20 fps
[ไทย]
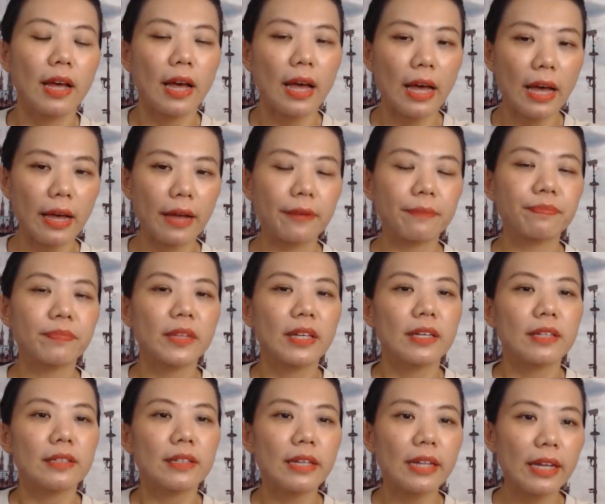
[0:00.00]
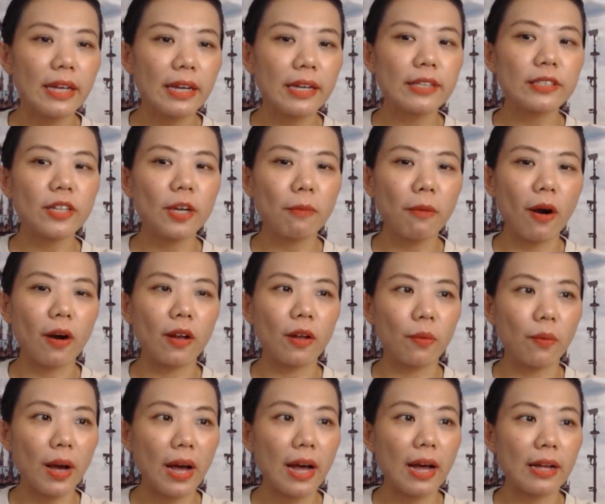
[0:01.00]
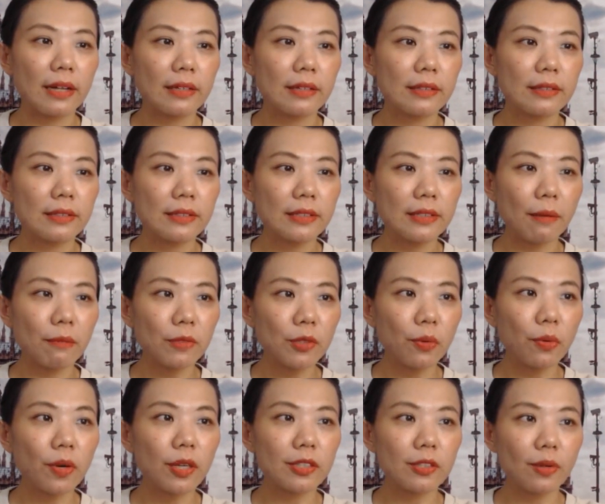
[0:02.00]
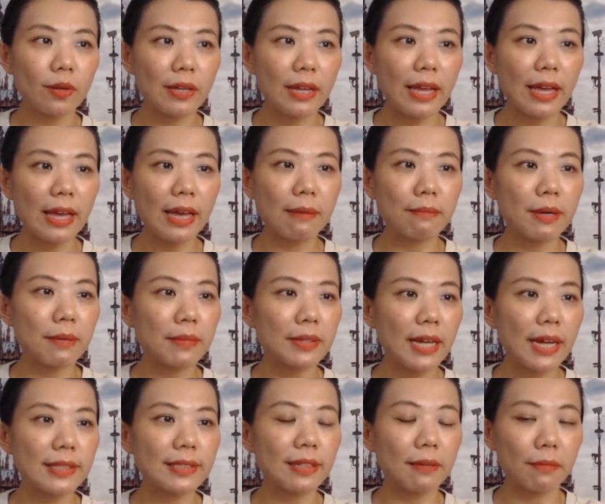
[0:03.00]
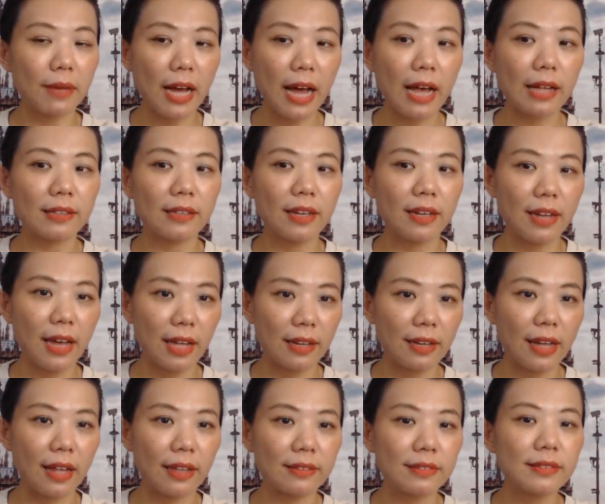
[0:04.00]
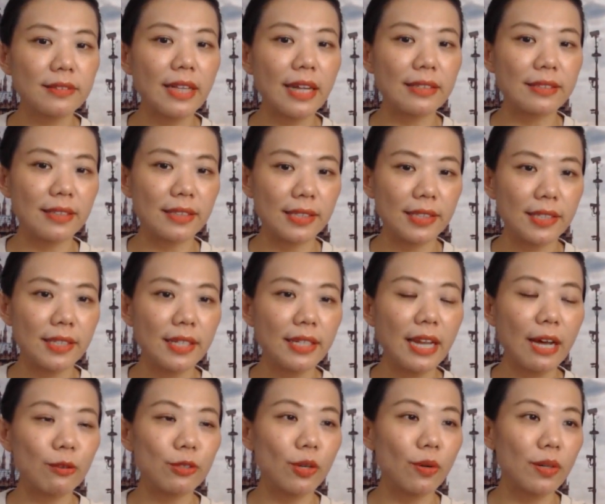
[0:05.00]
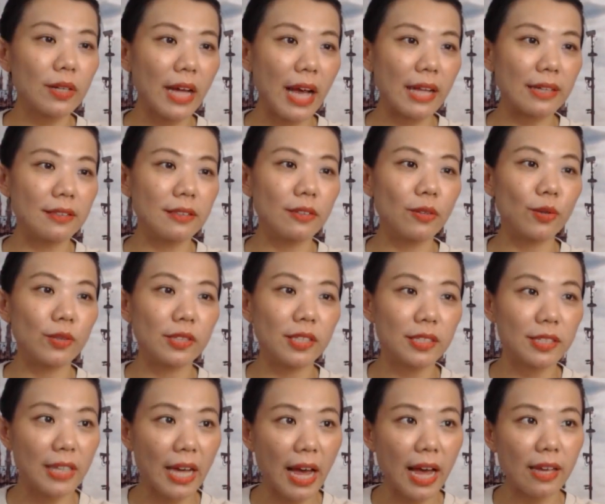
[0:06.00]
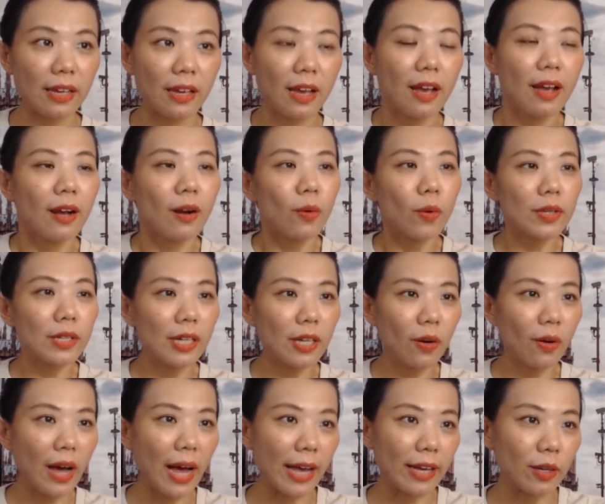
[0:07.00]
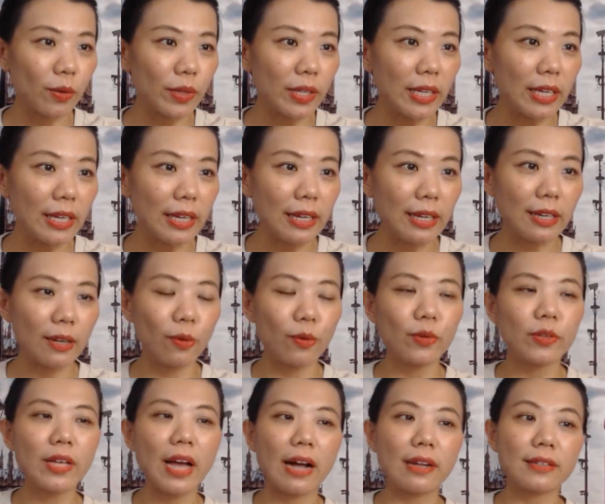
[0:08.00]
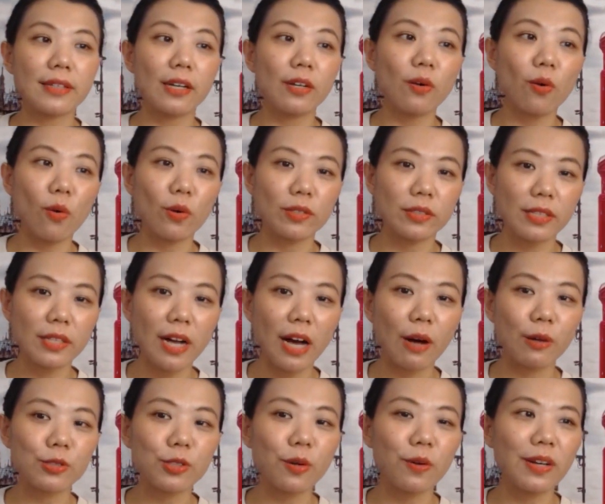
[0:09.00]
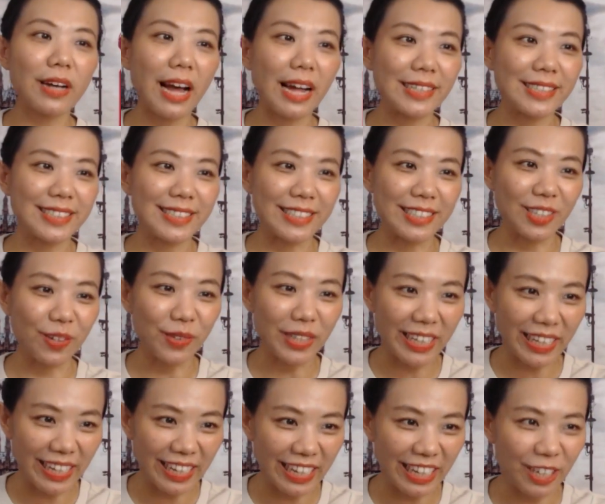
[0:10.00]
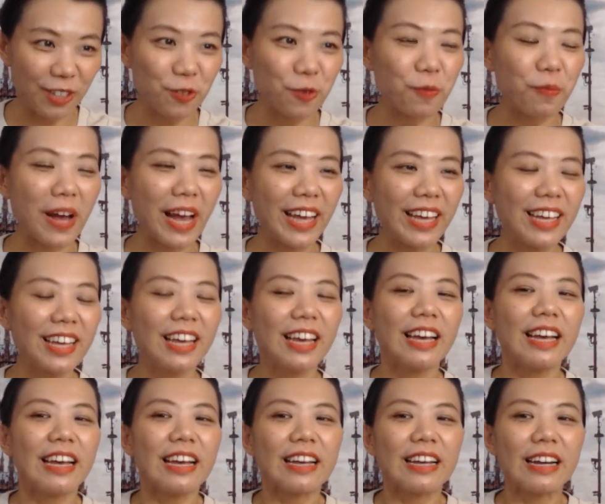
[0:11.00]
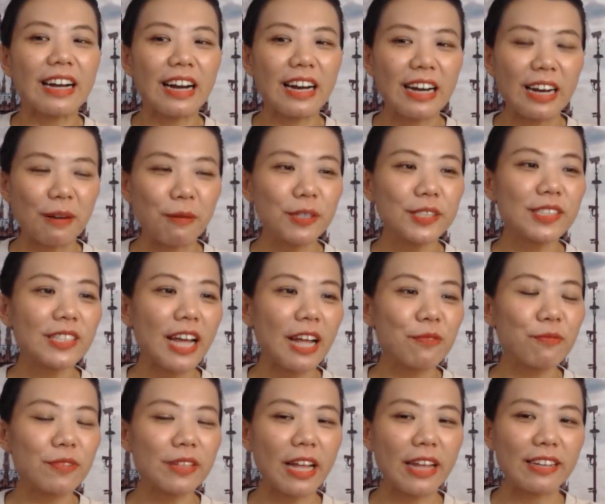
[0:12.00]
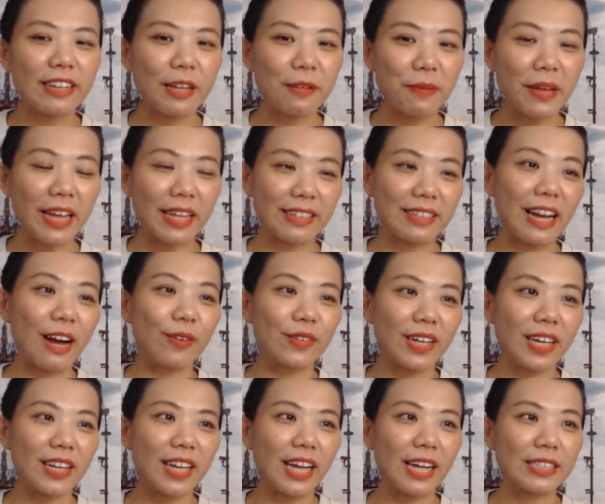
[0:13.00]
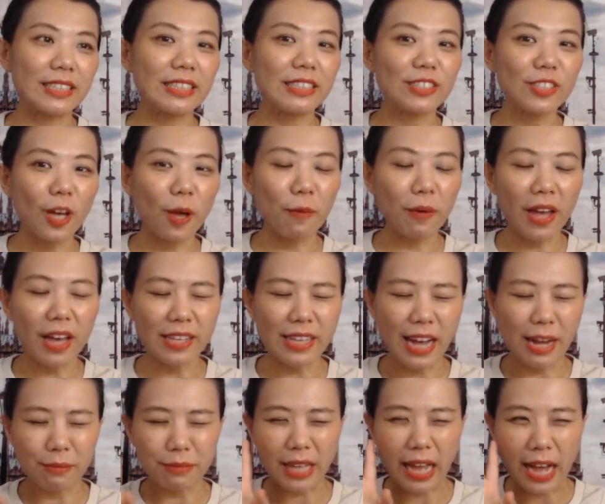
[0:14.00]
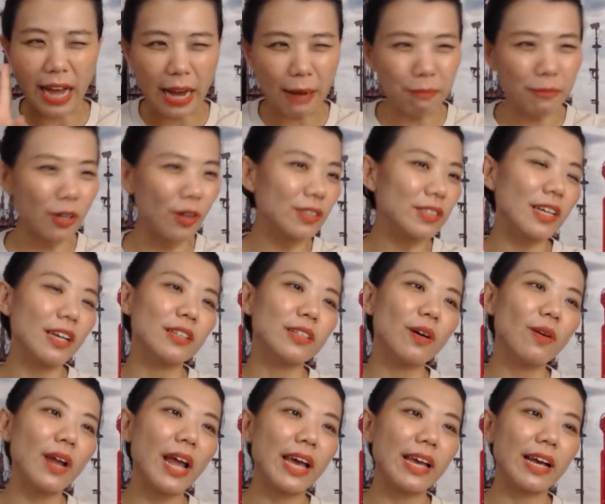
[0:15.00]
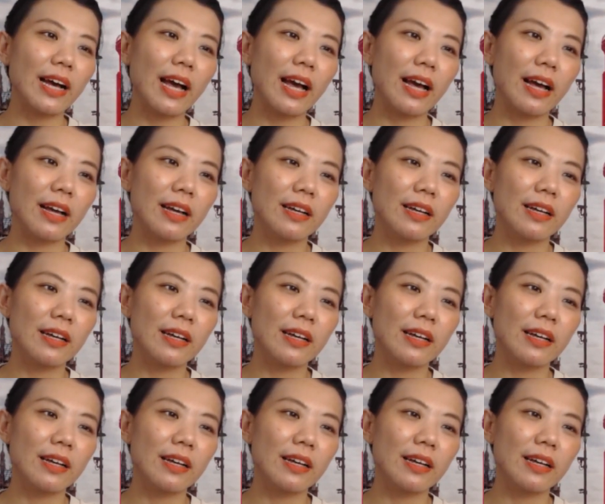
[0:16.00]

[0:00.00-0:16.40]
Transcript: อ่ะทีนี้อย่างที่จอยบอกแหละว่าจำนวนตัวเลขมันไม่ได้สำคัญขนาดนั้นแต่สิ่งที่เราต้องการคือคนที่ใช่วันนี้เราขายเก้าอี้เราอยากได้คนที่เขาต้องการซื้อเก้าอี้ถูกไหมเออเพราะฉะนั้นในเพจเก่านั้นอะถึงจะพยายามทำคอนเทนต์เท่าไหร่ค่ะ